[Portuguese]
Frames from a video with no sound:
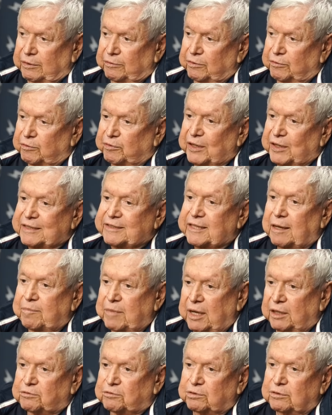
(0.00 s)

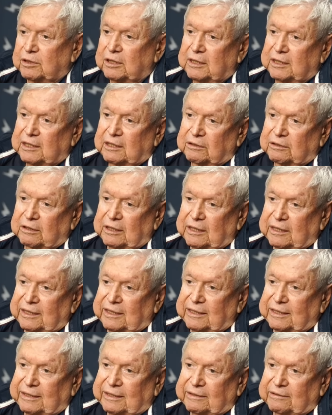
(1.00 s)
enfrentamento
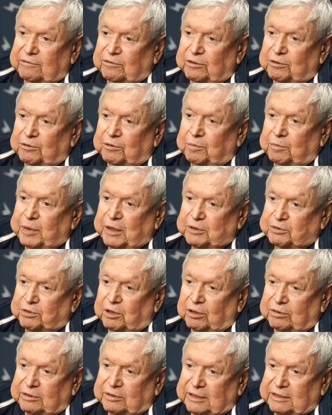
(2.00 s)
é, com o
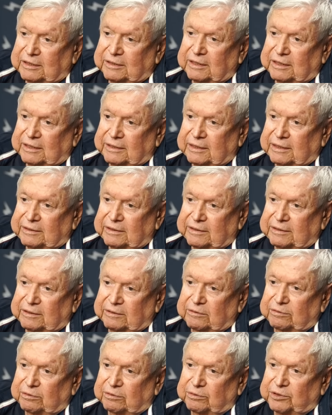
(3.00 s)
pessoal da,
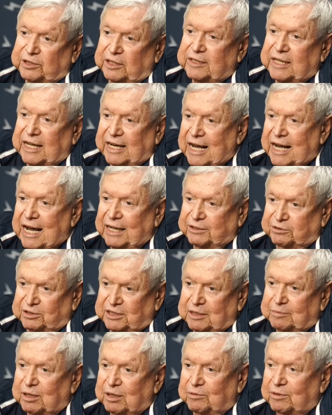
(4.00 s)
dos generais,
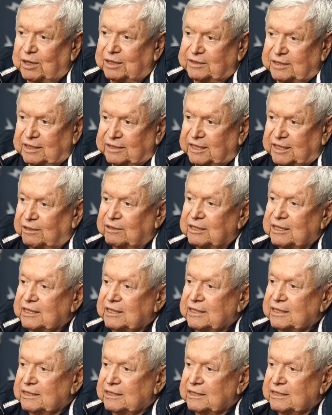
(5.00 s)
de abacuados e tal, uhum.